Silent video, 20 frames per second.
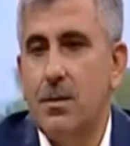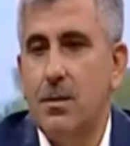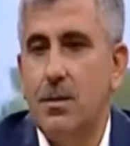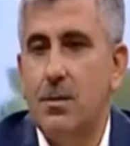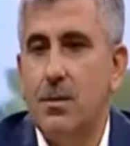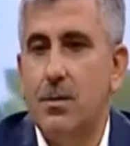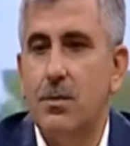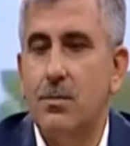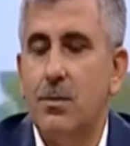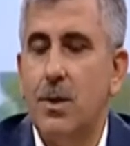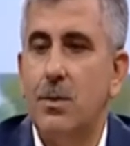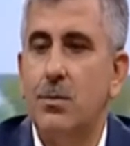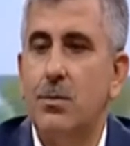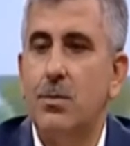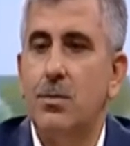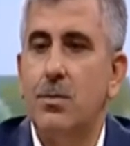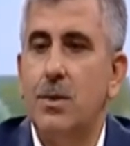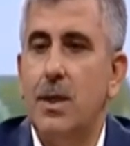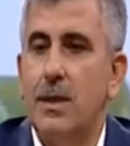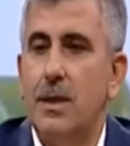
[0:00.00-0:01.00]
Osman
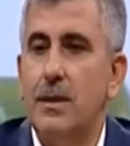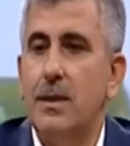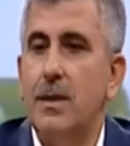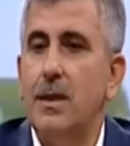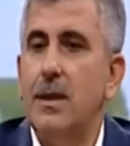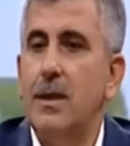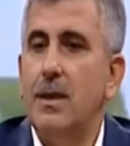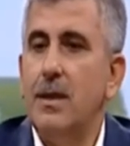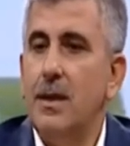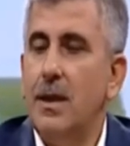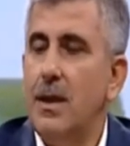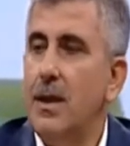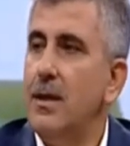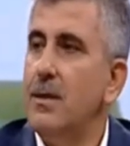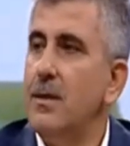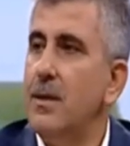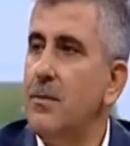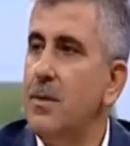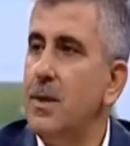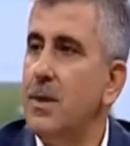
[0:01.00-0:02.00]
Turan. Hı hı. Yani
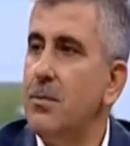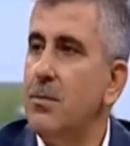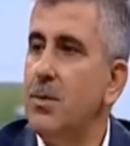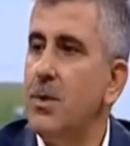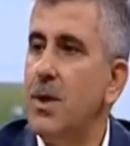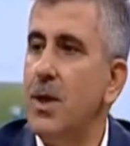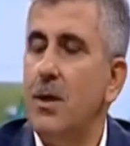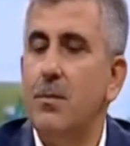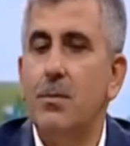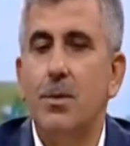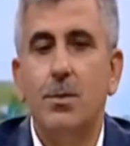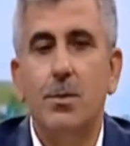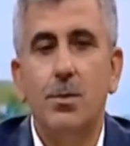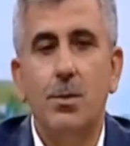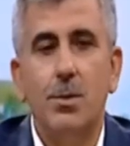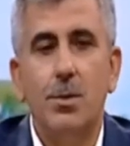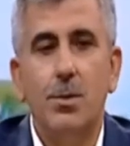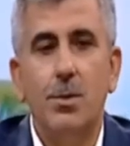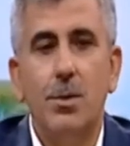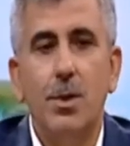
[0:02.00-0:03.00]
tabii ki bu tabir
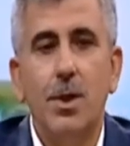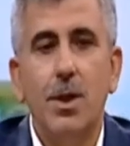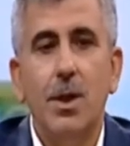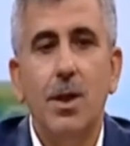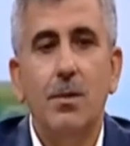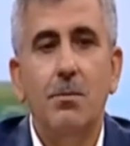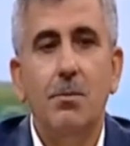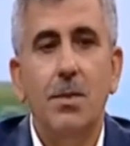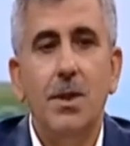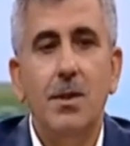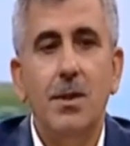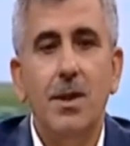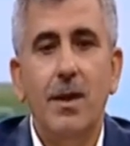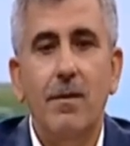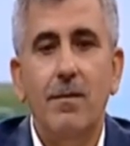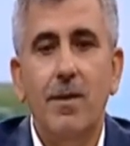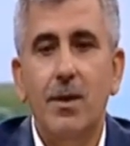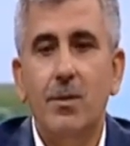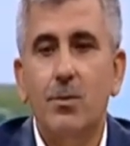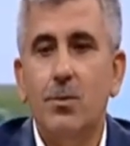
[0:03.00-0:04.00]
doğru. Bir
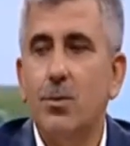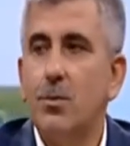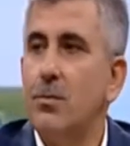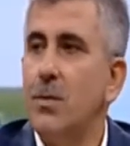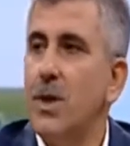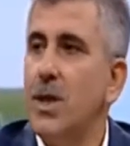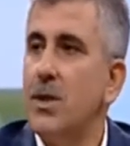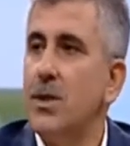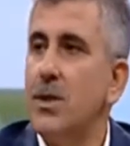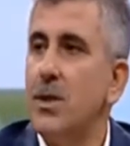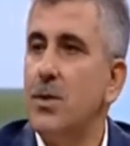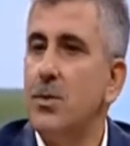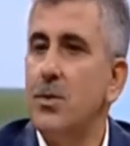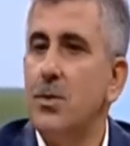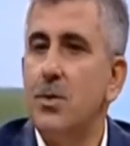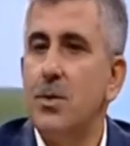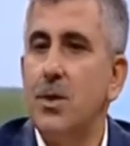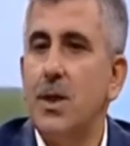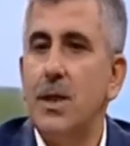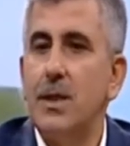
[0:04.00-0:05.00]
devlet kurmaya
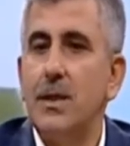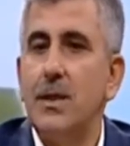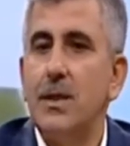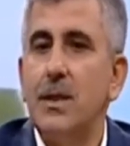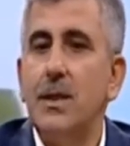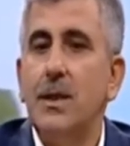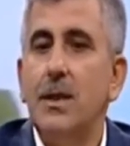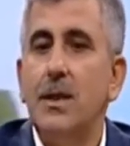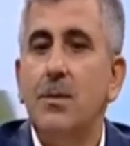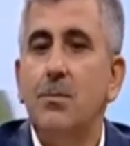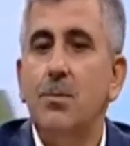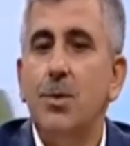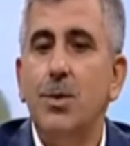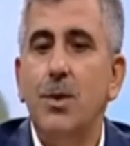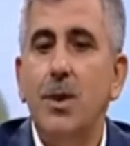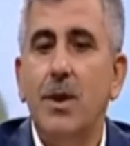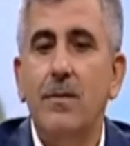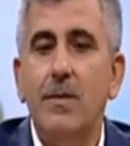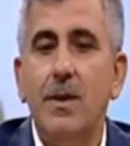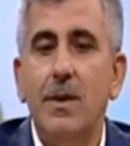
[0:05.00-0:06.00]
çalışıyorlar.
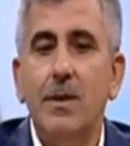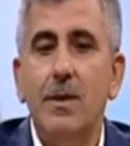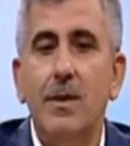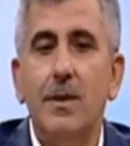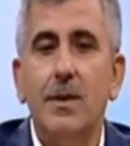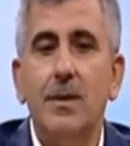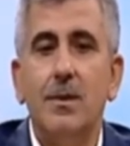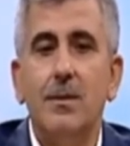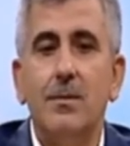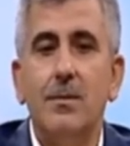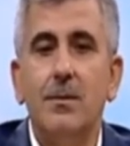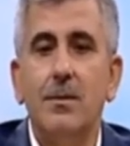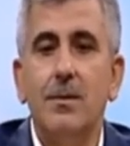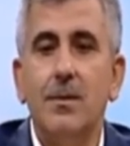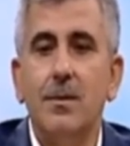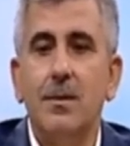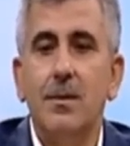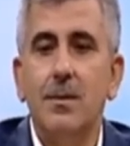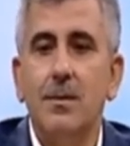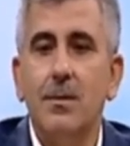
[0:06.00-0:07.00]
Bu devleti e,